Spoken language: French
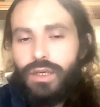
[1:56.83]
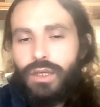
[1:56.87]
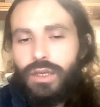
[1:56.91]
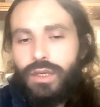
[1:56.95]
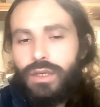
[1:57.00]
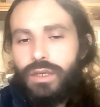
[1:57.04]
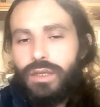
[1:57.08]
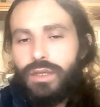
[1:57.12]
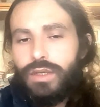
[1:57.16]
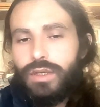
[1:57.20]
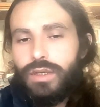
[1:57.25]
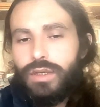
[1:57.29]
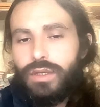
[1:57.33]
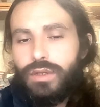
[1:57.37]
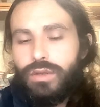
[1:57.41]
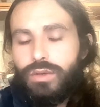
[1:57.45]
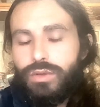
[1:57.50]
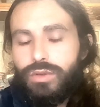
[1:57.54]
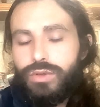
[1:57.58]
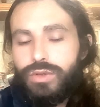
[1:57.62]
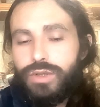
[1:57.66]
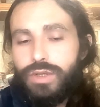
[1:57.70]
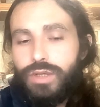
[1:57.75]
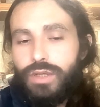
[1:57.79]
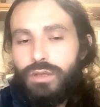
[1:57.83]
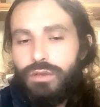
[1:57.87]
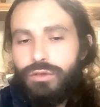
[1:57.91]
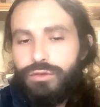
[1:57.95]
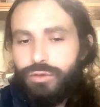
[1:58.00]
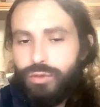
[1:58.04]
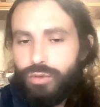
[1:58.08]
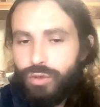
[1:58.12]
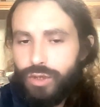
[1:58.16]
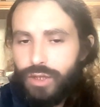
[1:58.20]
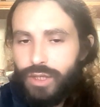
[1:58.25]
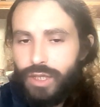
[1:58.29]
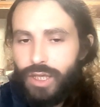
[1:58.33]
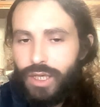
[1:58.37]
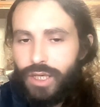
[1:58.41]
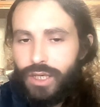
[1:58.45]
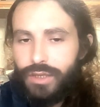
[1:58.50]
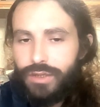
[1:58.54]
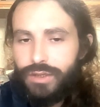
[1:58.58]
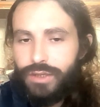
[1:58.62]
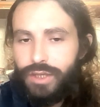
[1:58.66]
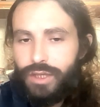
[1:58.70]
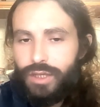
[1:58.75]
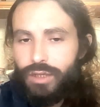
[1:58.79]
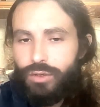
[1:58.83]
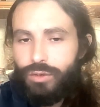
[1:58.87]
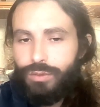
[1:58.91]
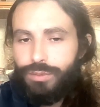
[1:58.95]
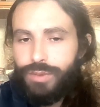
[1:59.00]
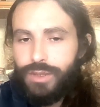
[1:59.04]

Et aussi, il faut garder le